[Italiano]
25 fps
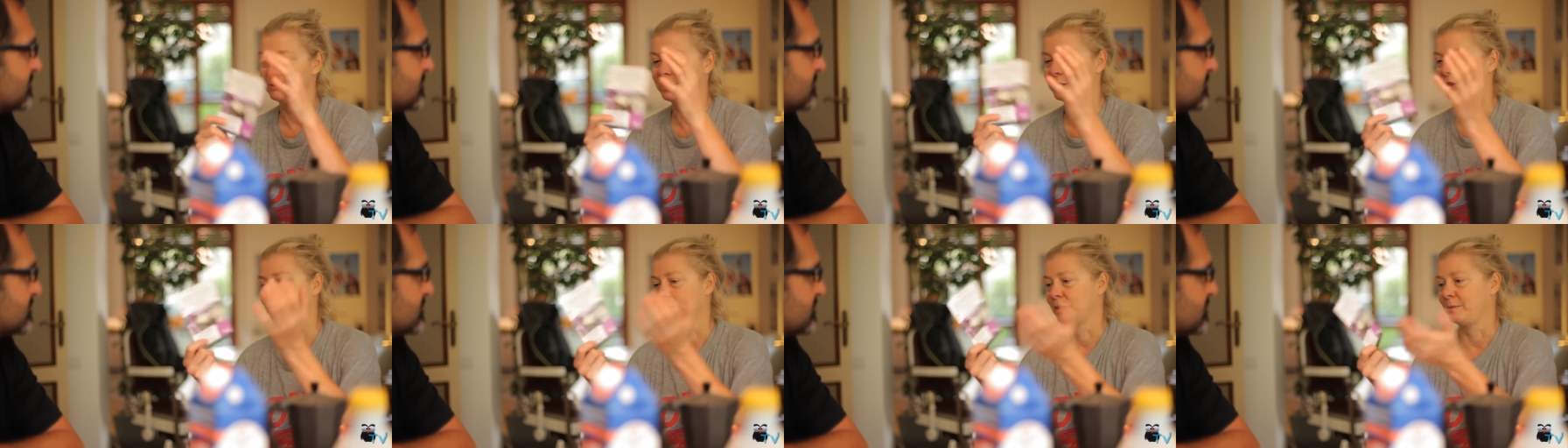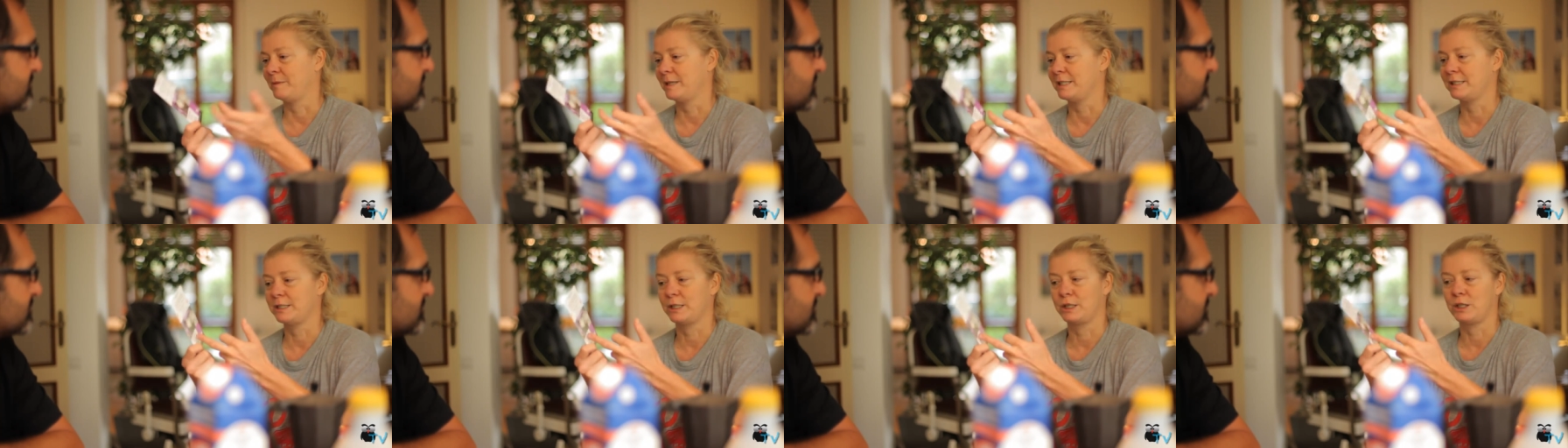
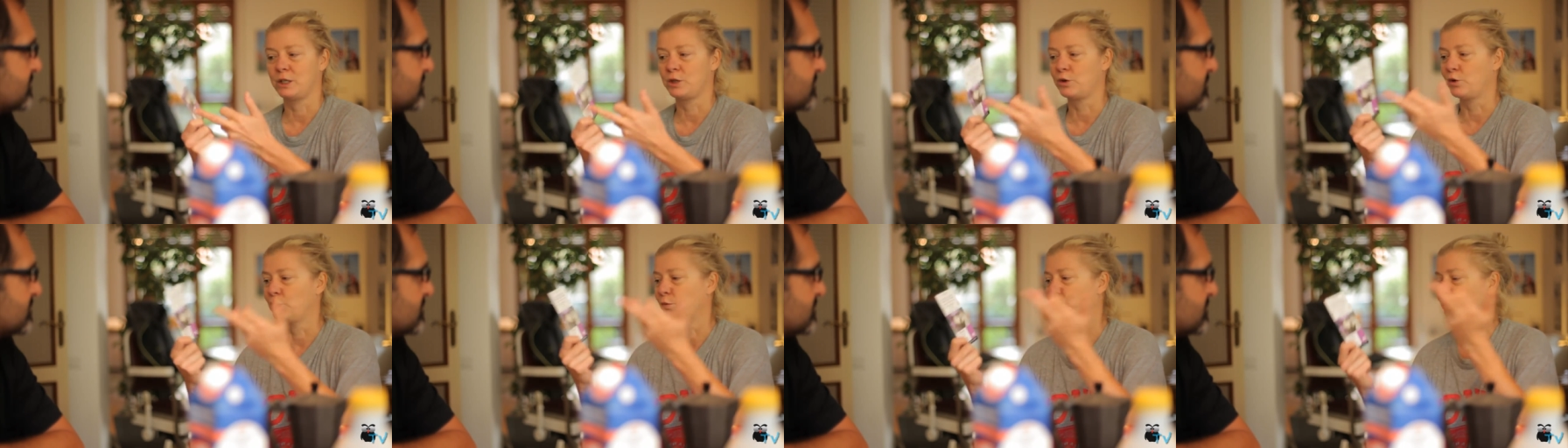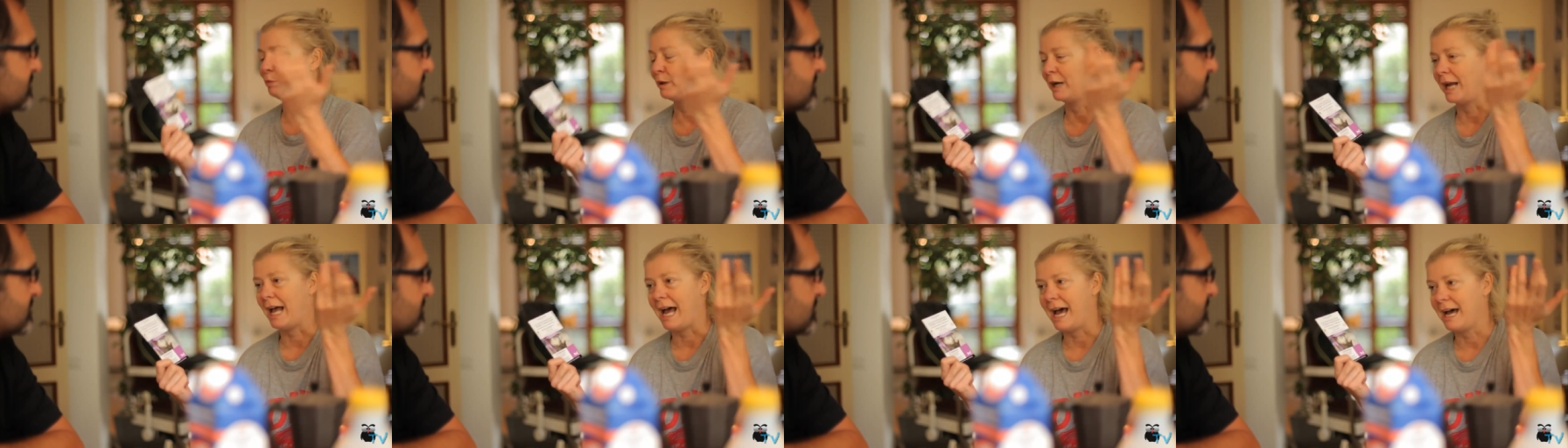sicuramente
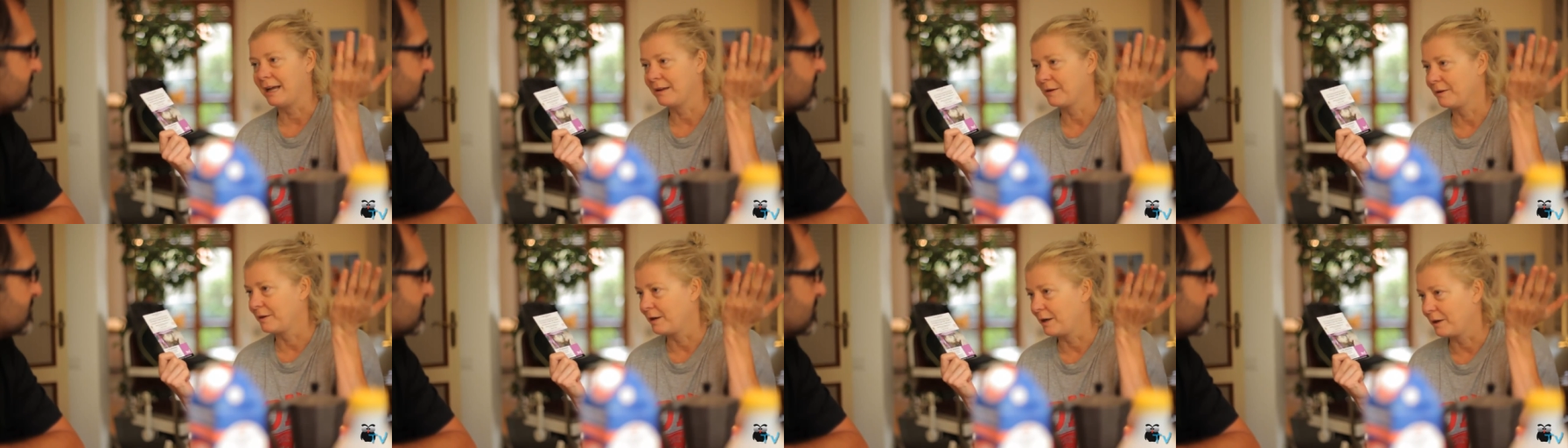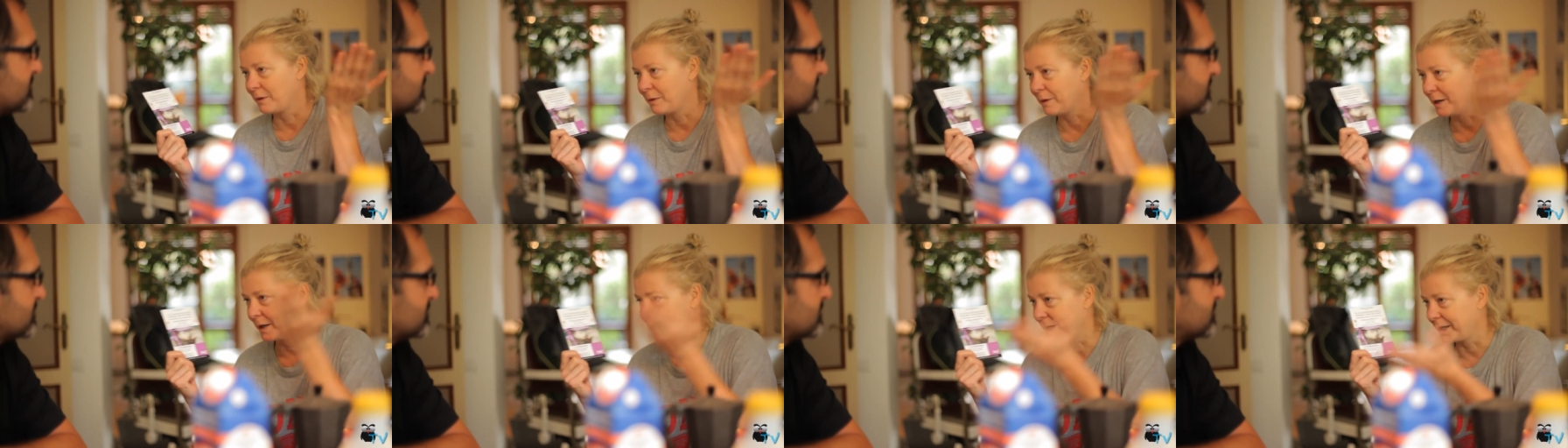recuperato
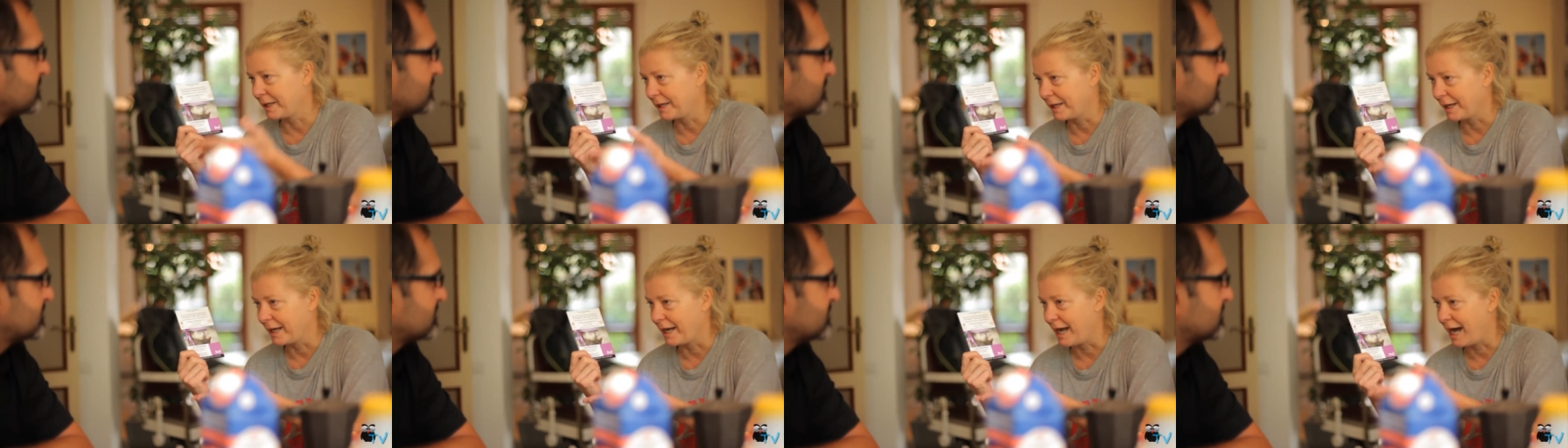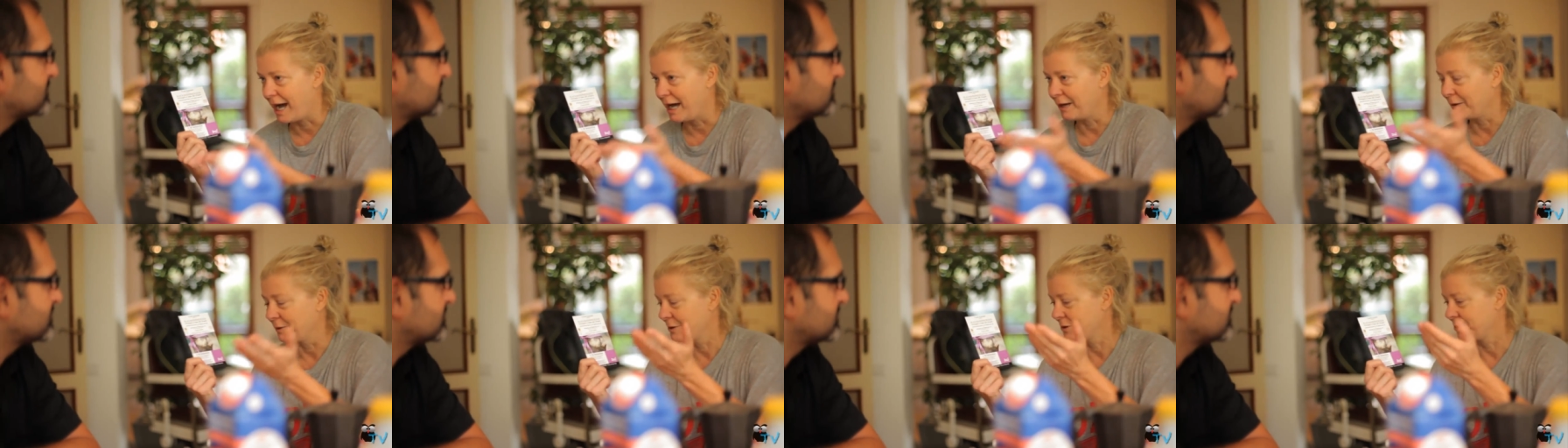da qualche
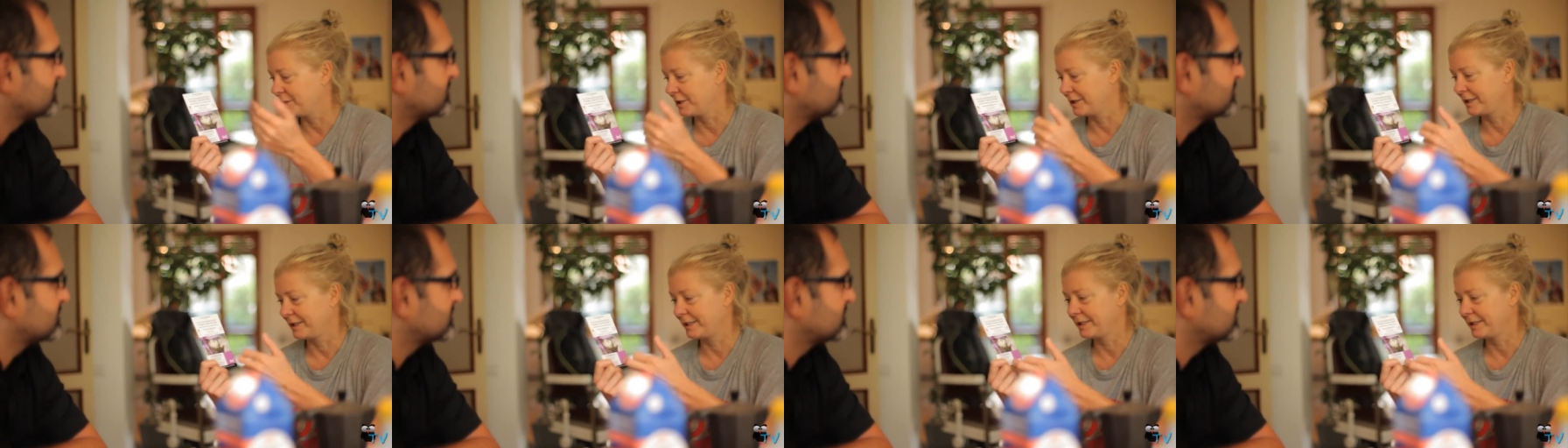regalo, eccetera,